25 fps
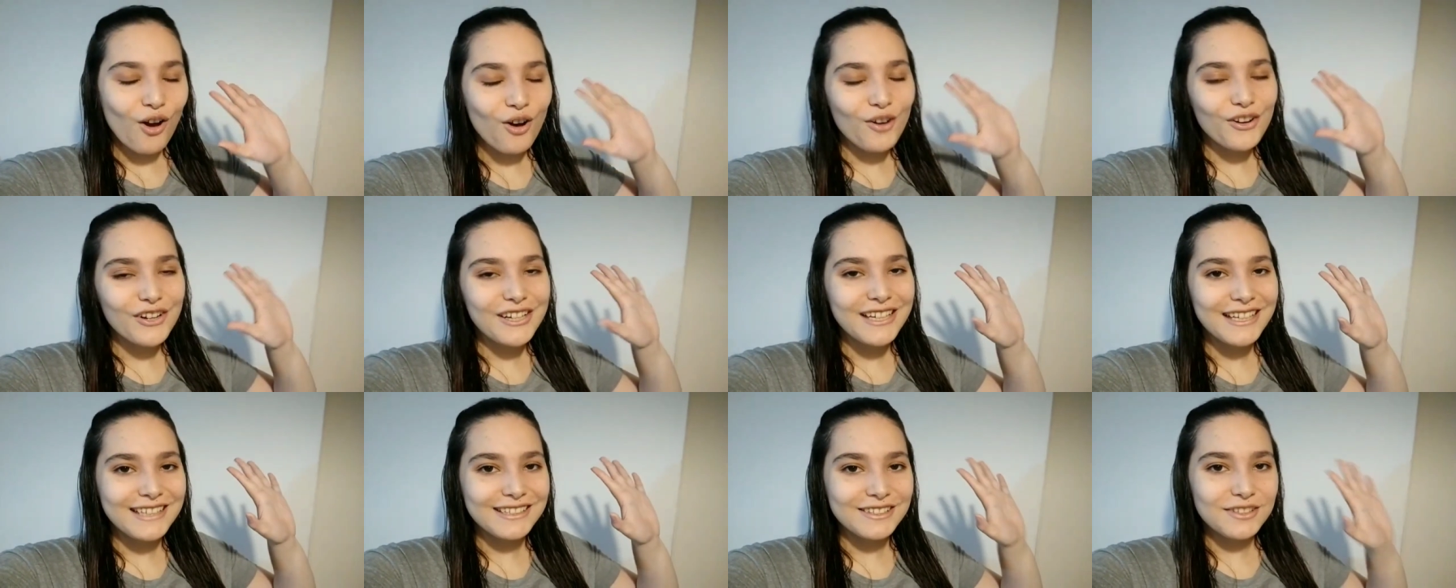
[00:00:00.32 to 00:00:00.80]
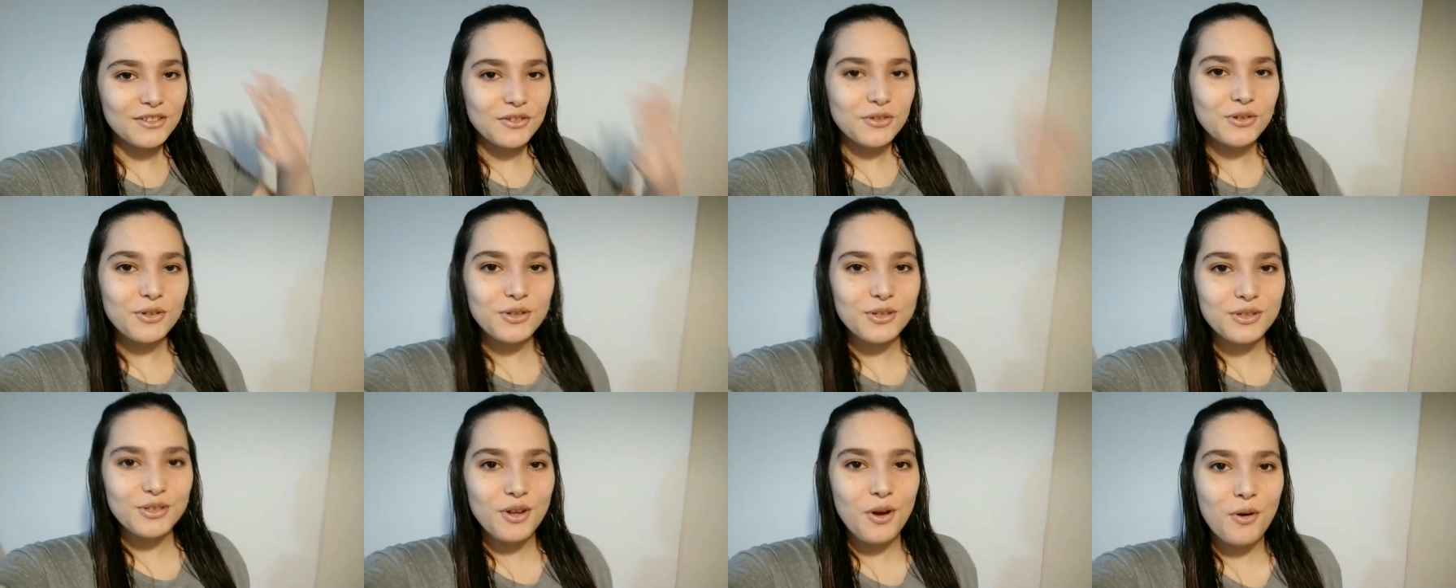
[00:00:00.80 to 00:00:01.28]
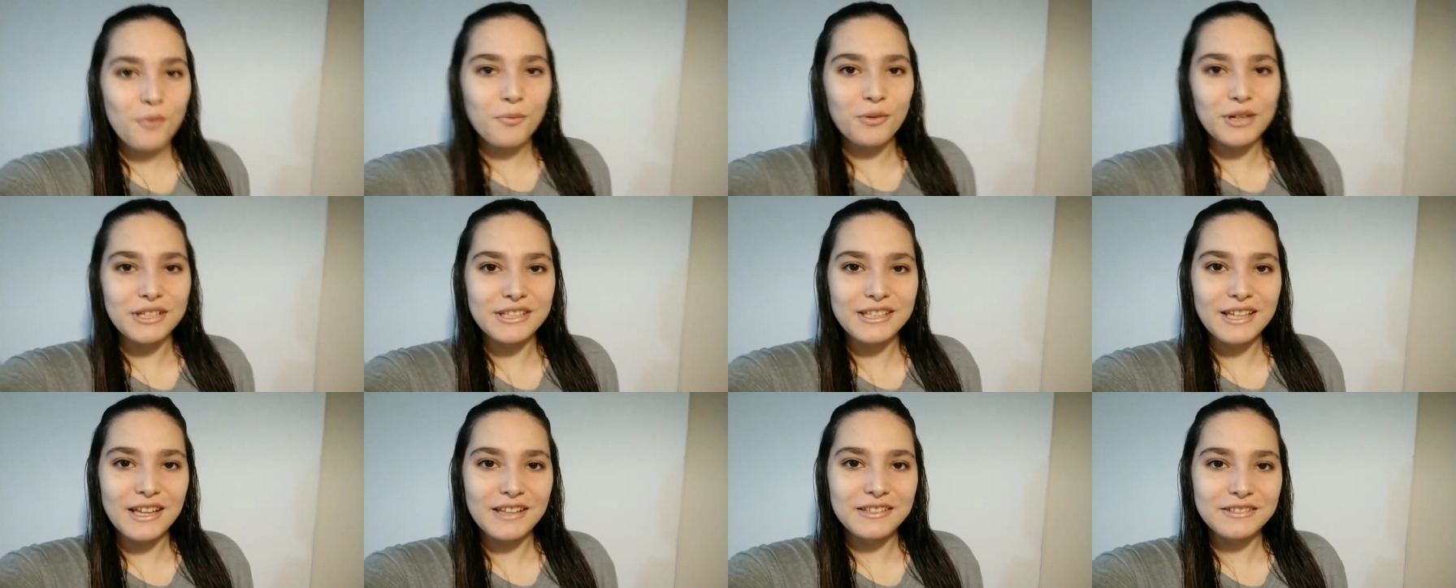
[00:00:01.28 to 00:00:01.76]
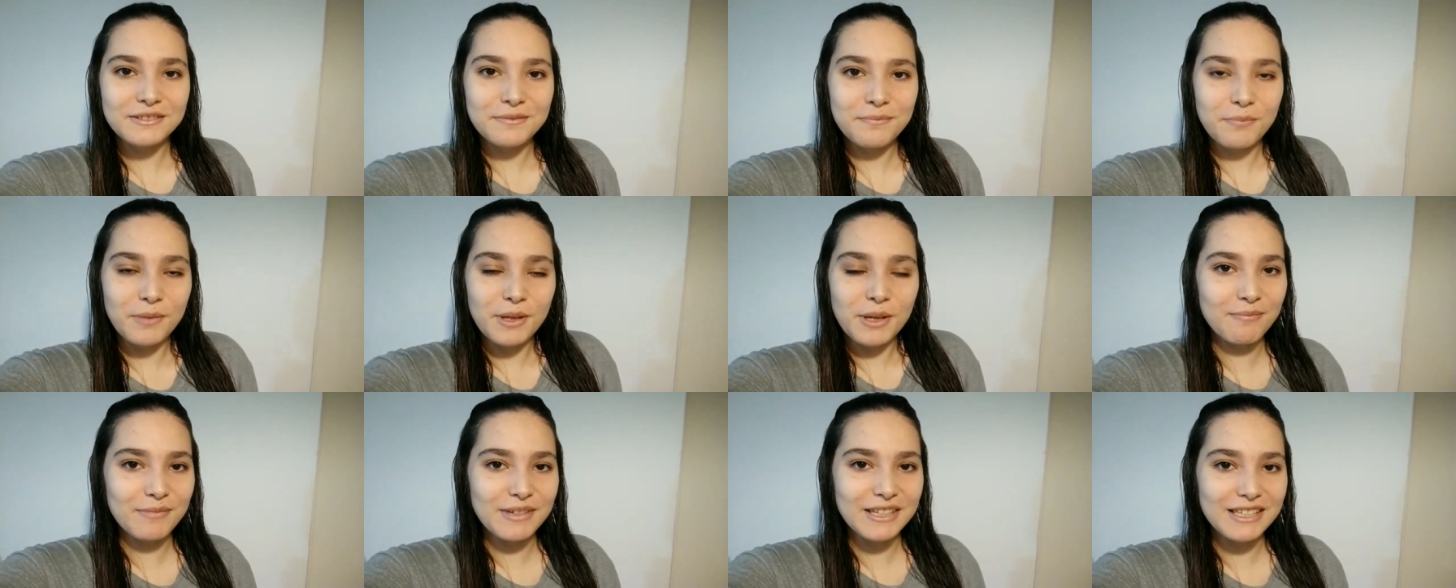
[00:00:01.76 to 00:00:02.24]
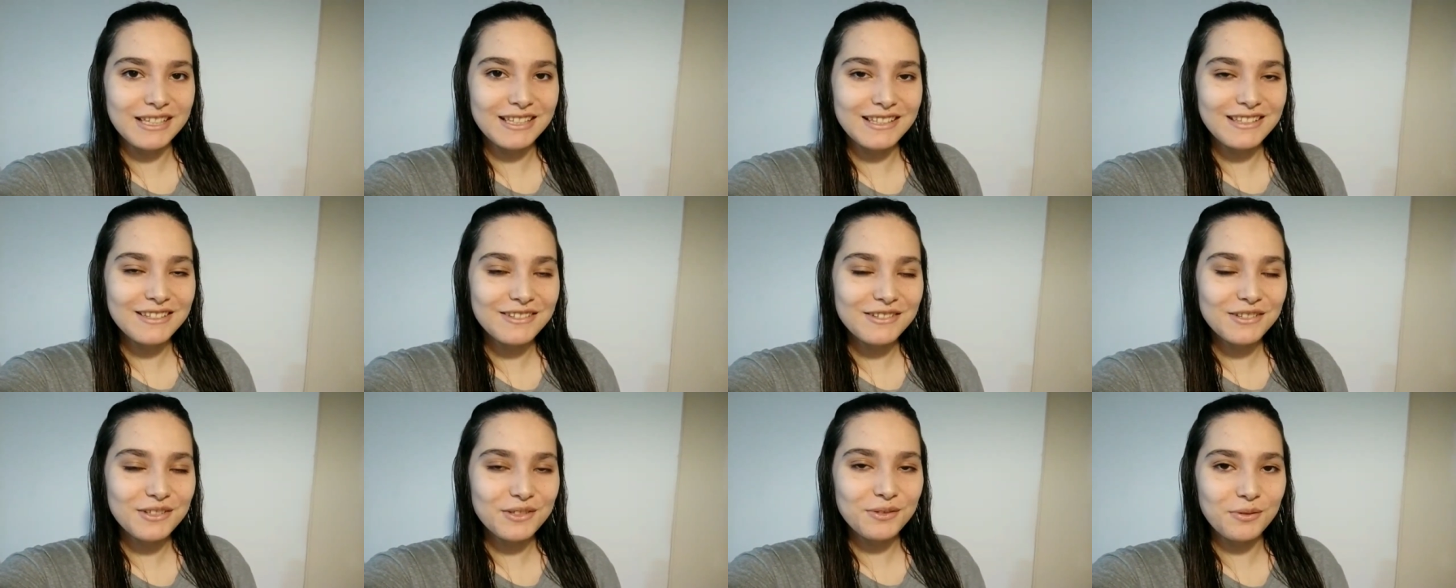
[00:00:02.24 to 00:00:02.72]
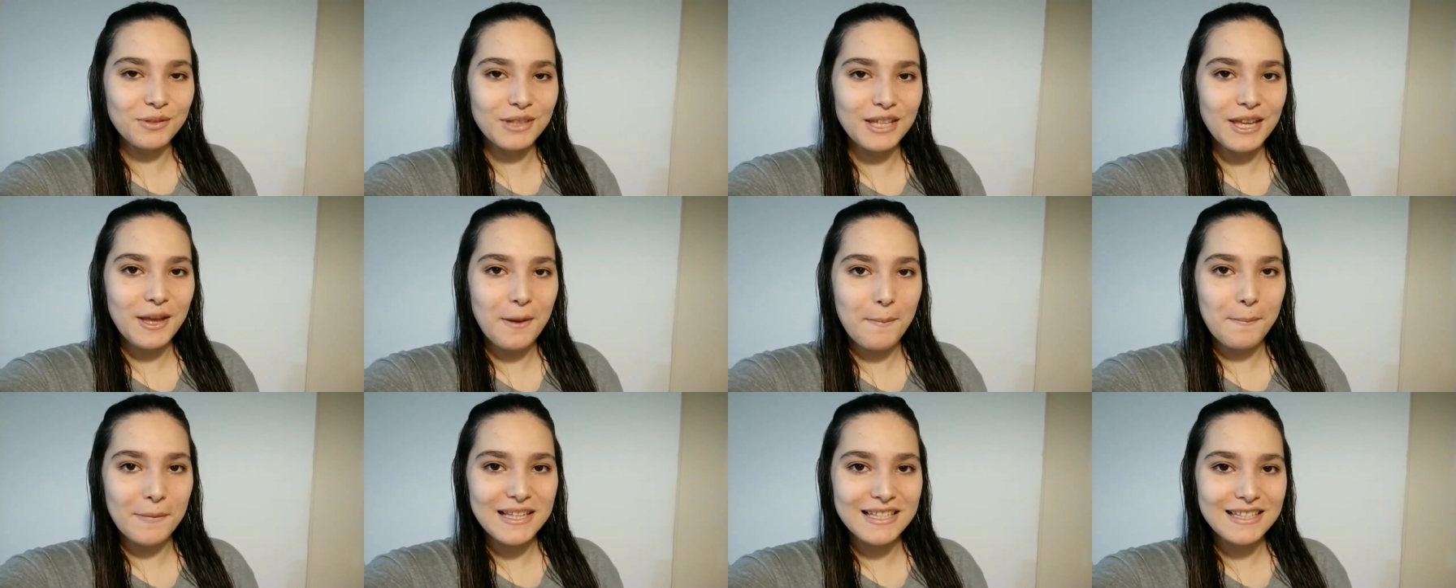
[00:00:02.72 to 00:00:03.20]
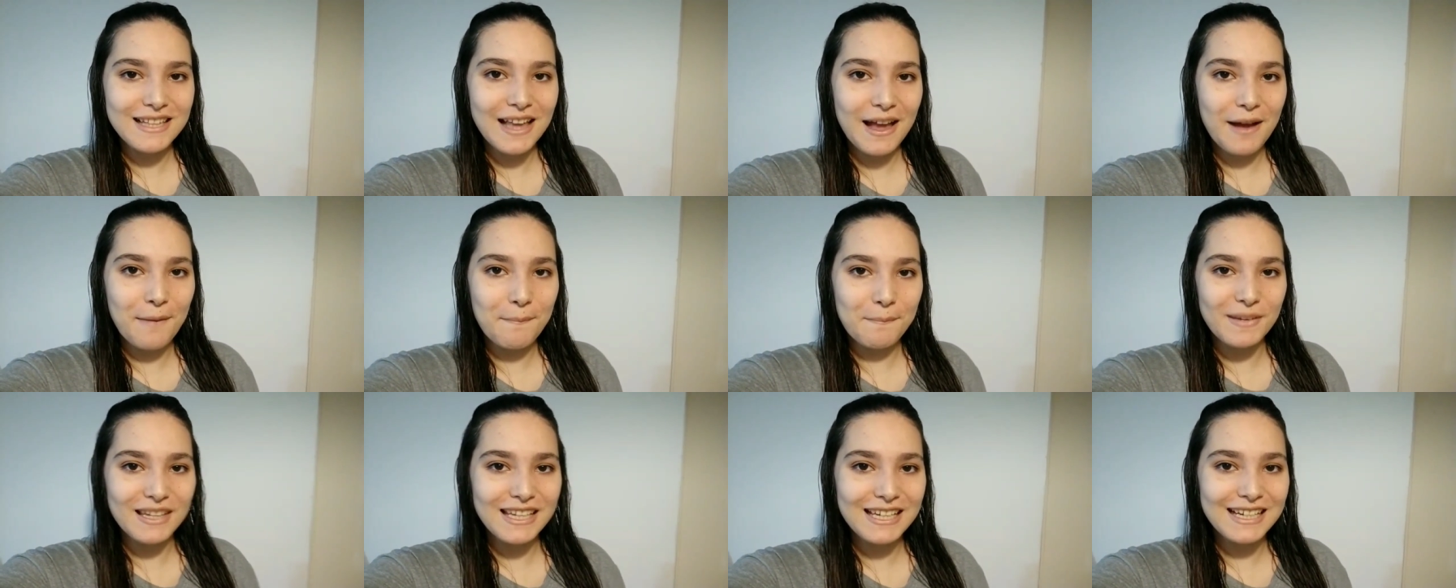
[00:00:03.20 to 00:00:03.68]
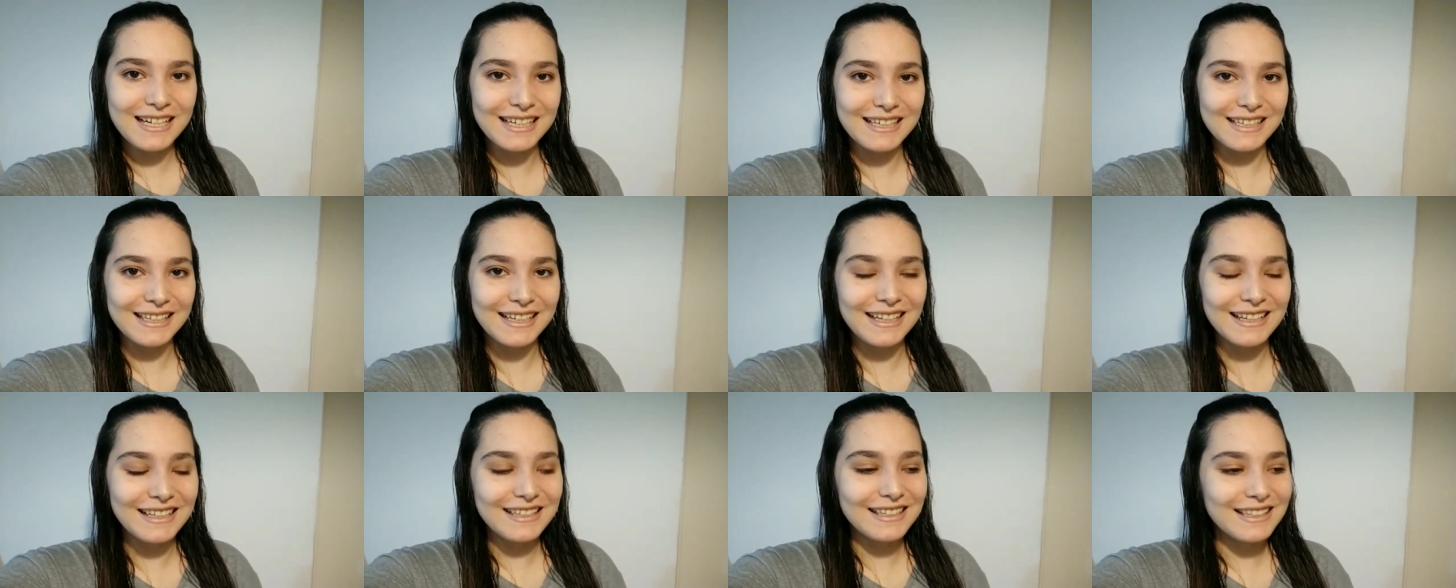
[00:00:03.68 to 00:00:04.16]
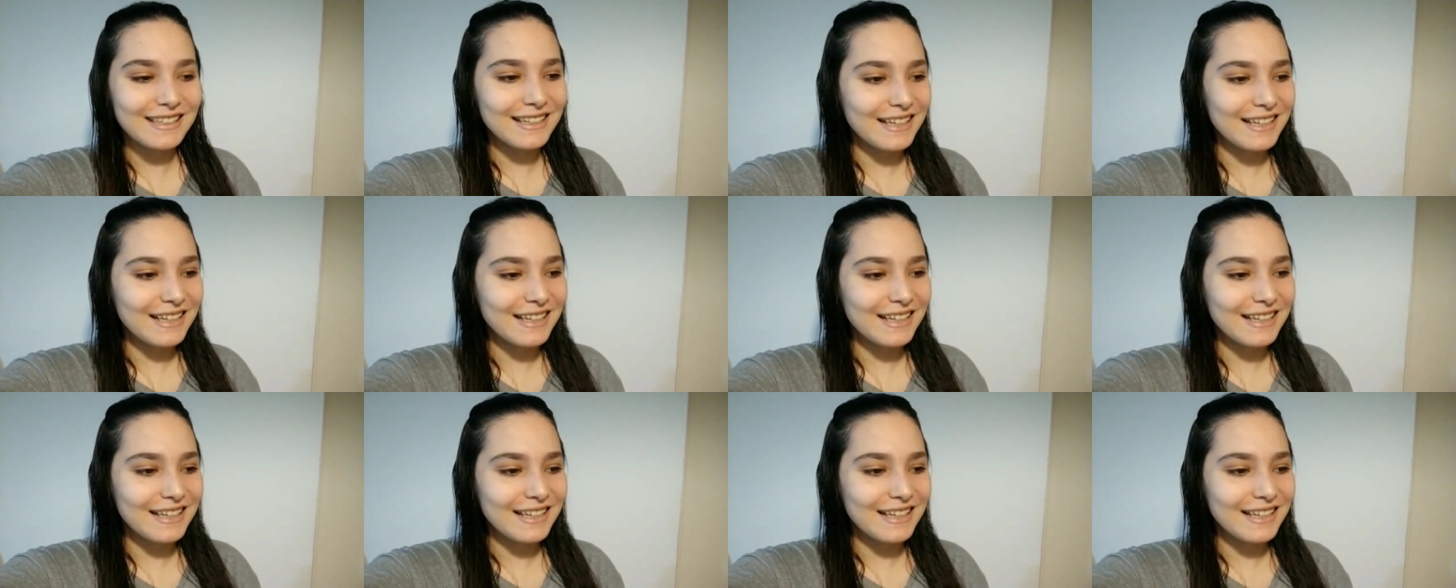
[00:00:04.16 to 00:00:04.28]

Hola a todos, ¿cómo están? Bienvenidos un día más a mi canal.